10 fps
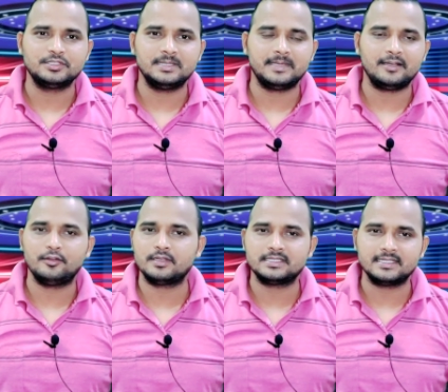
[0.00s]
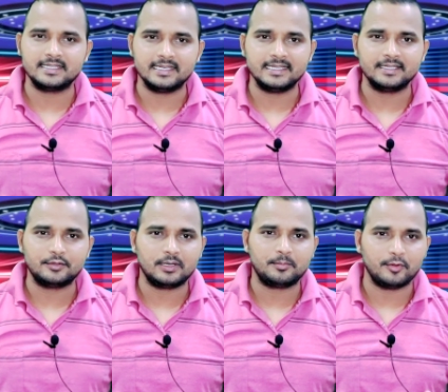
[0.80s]
तो मुझे मेरा लोकेशन के
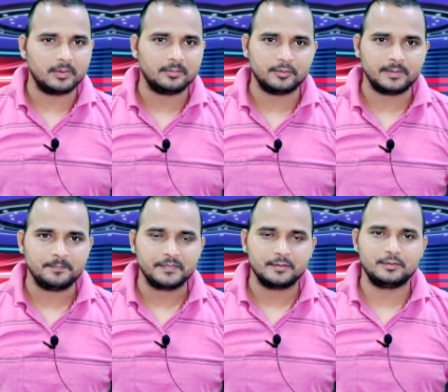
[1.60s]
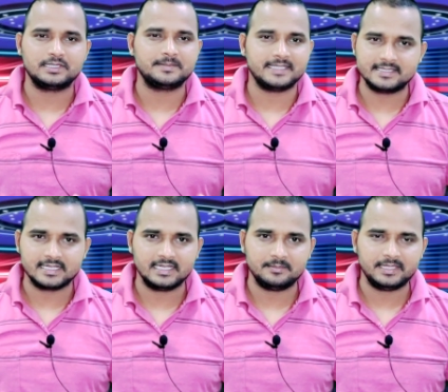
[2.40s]
लेके थोड़ा प्रॉब्लम हुआ वो सब
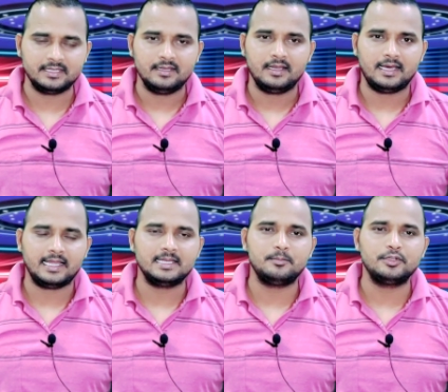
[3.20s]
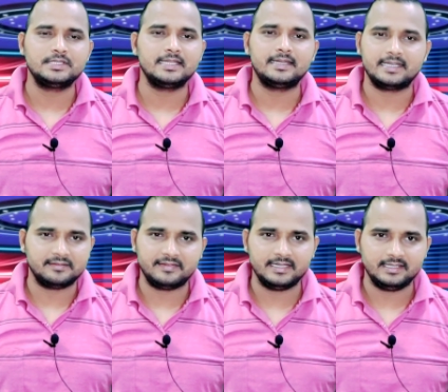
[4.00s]
सर्च करने में हालांकि बहुत ज़्यादा
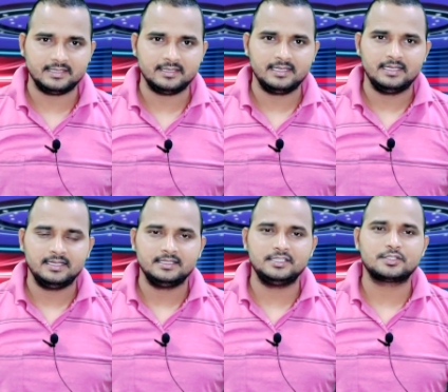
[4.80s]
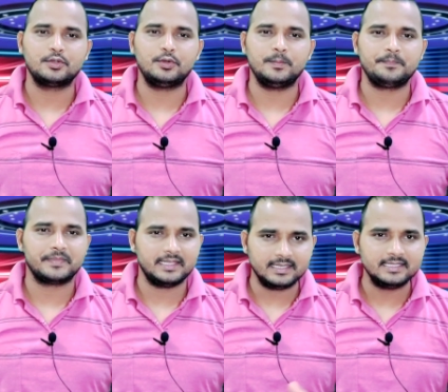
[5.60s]
टफ़ नहीं है जिसको
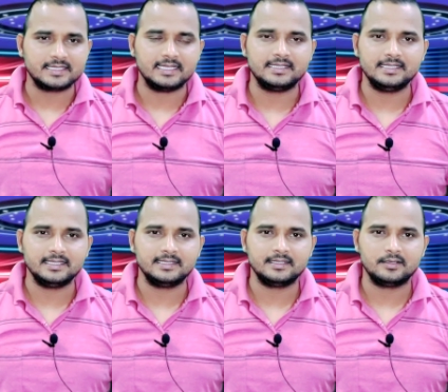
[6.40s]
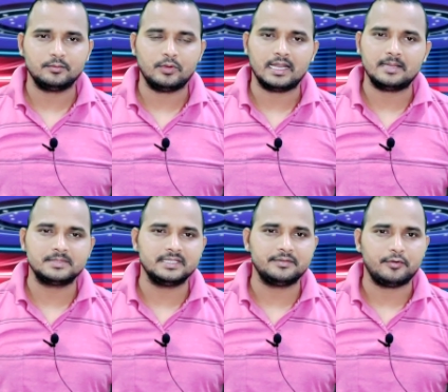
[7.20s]
इंग्लिश आती है वो
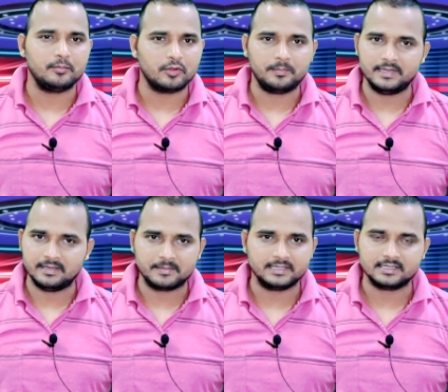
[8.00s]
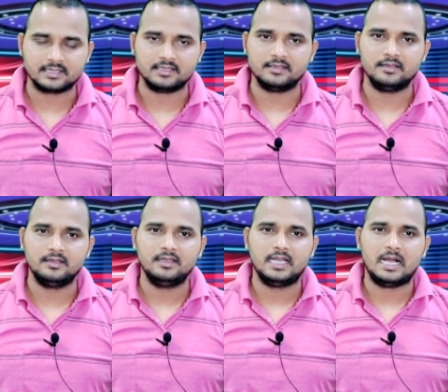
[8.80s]
आराम से ये फॉर्म को फिलअप कर सकता है
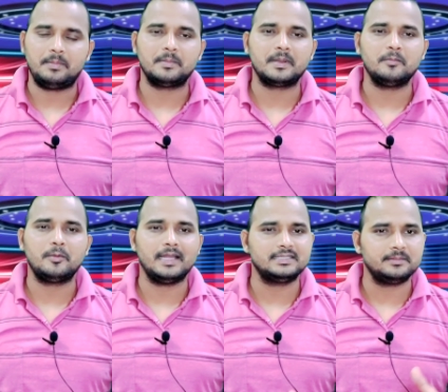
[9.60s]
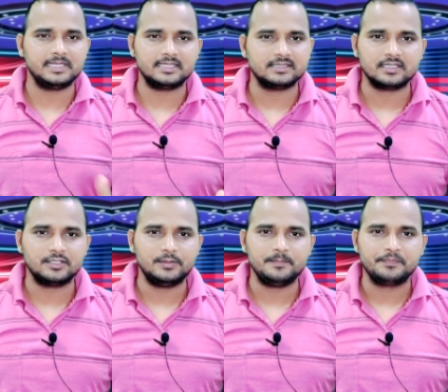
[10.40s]
आप अपना मोबाइल से भी कर
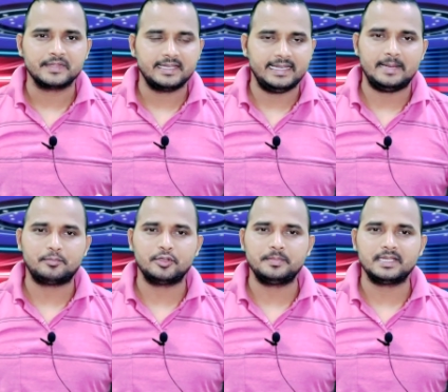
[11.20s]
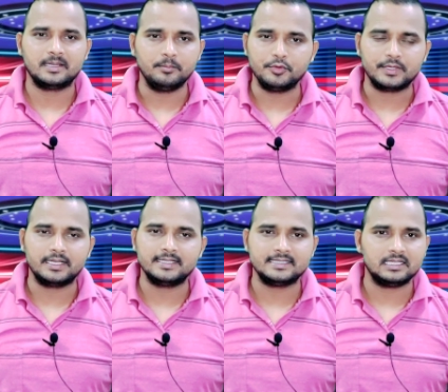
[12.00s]
सकते हो लैपटॉप या
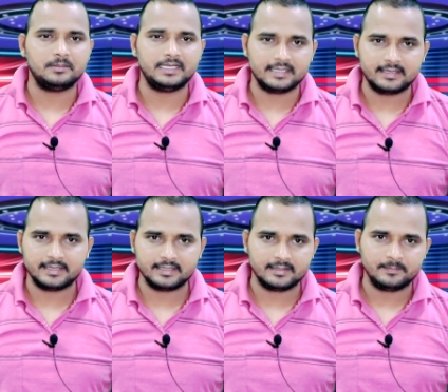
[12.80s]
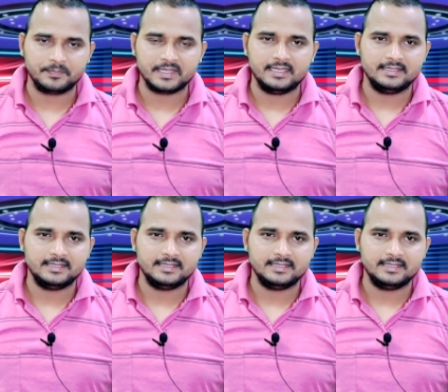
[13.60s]
कंप्यूटर है ज़्यादा बेटर रहेगा